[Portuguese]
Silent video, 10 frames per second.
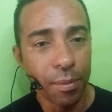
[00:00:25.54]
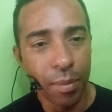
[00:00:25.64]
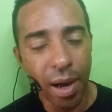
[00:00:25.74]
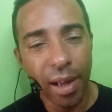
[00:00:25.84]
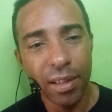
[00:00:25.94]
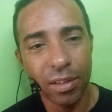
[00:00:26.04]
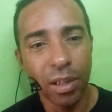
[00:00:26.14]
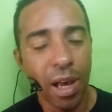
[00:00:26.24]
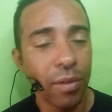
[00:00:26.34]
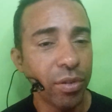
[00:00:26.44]

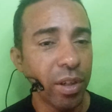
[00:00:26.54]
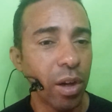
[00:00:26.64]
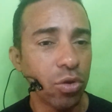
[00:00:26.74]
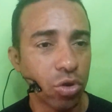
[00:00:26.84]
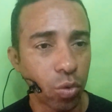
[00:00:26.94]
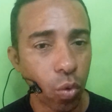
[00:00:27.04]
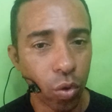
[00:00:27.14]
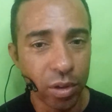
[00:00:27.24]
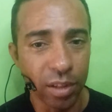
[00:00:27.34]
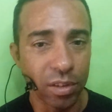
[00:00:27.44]
Mas, afinal de
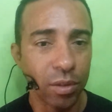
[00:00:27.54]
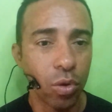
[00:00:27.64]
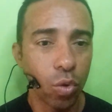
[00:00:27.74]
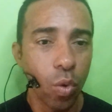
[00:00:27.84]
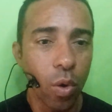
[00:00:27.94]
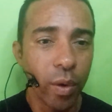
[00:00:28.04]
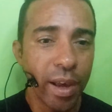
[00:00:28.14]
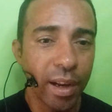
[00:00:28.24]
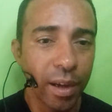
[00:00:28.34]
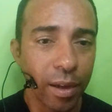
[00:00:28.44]
contas, qual
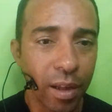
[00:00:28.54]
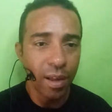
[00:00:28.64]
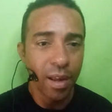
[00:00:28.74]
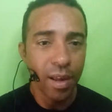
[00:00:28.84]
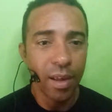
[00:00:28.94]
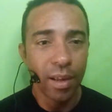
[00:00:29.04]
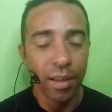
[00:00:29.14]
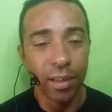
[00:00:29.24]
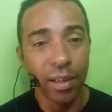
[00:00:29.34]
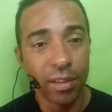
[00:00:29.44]
era
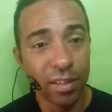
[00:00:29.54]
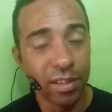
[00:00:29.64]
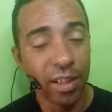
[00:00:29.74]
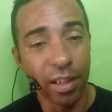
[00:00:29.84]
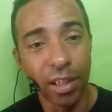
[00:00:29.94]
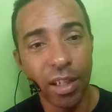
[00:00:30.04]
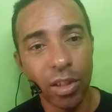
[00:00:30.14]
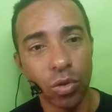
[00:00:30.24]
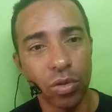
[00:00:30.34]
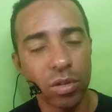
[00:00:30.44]
esses
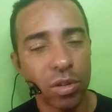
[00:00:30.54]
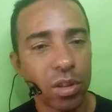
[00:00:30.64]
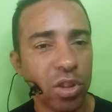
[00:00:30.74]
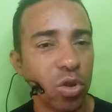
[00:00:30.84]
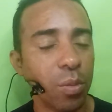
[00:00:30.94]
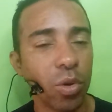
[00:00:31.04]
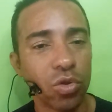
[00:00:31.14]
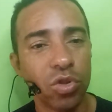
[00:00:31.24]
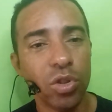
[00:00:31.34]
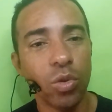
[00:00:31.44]
segredos que o
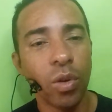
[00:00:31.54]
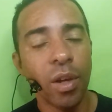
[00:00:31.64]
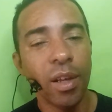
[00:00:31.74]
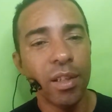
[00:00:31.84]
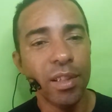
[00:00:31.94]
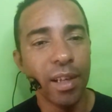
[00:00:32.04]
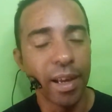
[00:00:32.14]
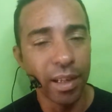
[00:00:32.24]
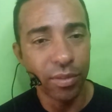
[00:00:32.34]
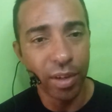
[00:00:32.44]
Botinho ia
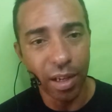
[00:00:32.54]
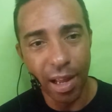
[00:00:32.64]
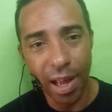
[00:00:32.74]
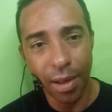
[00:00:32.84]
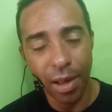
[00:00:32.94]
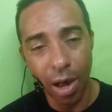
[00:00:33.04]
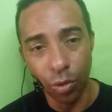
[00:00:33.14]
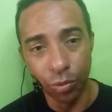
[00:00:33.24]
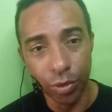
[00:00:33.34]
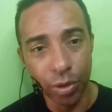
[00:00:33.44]
revelar
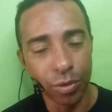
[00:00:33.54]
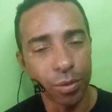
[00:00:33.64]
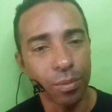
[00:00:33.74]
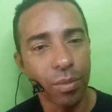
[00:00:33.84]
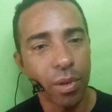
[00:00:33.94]
ao vivo.